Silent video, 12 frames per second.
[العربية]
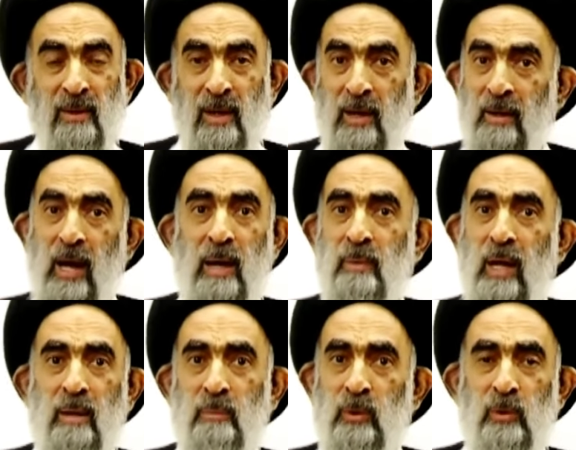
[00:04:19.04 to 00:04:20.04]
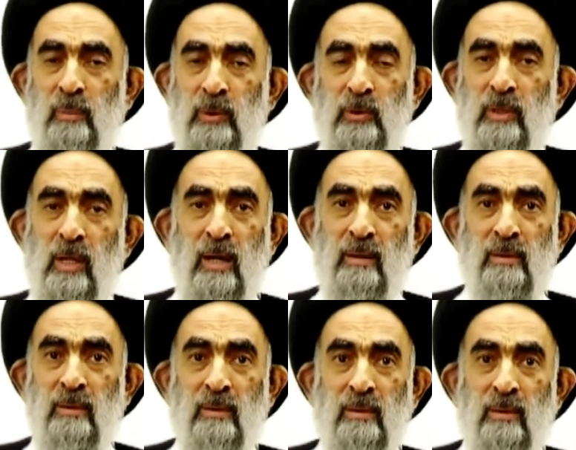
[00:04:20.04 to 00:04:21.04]
قال نعم نعم عندهم أشياء
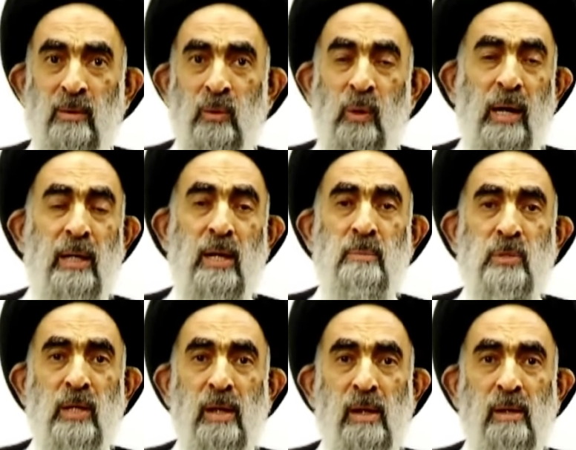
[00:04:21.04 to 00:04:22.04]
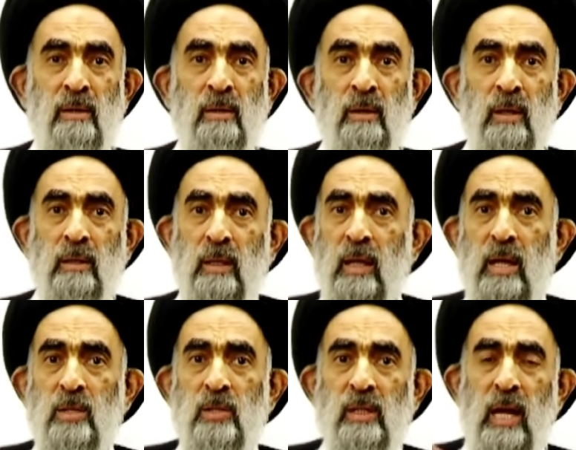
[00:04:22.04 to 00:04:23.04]
وهي هم زينة قلت له
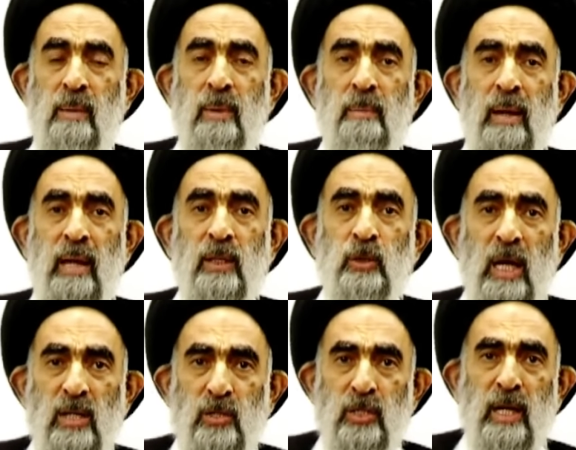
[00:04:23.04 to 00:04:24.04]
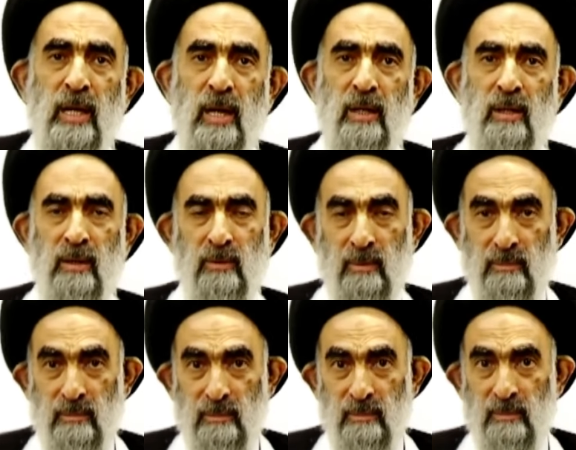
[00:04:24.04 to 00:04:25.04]
خلاص اتعامل مع الاشياء الزينه اللي عندهم
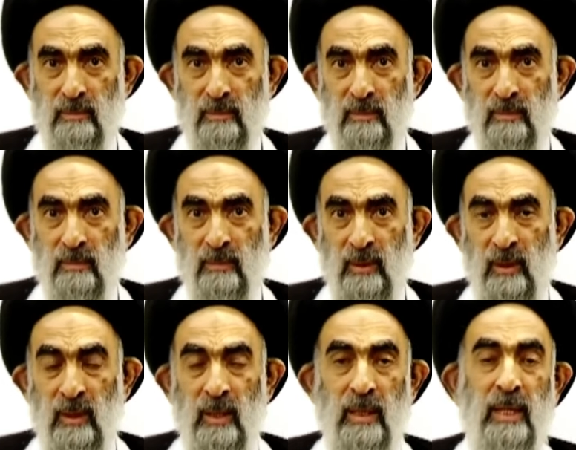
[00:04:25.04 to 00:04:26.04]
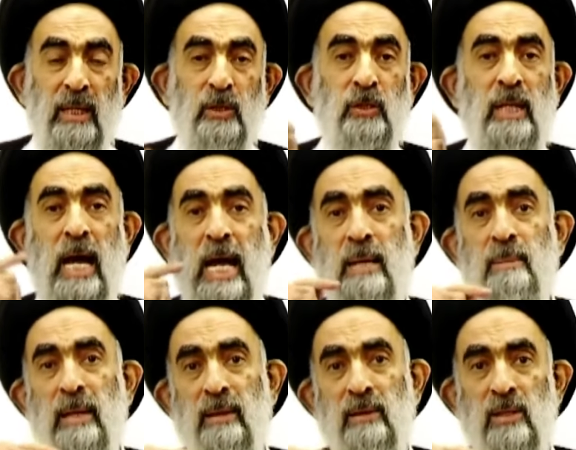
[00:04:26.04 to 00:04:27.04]
ليش
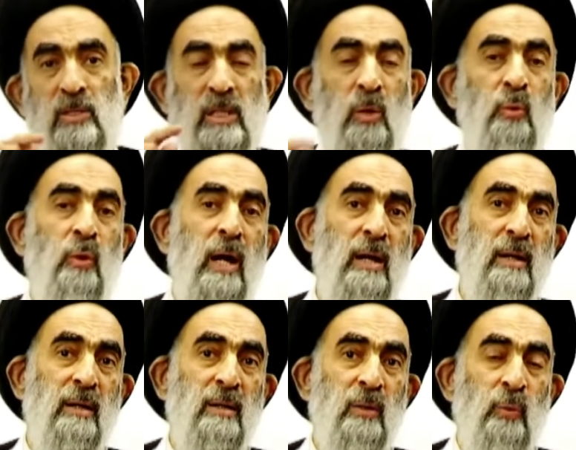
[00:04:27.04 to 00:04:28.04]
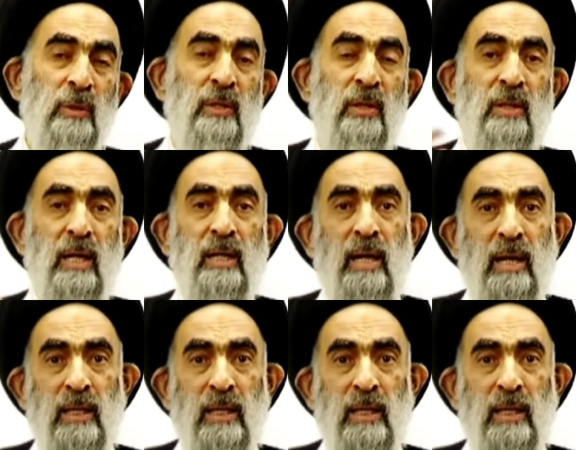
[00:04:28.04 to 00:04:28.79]
دائما تتصور وتتذكر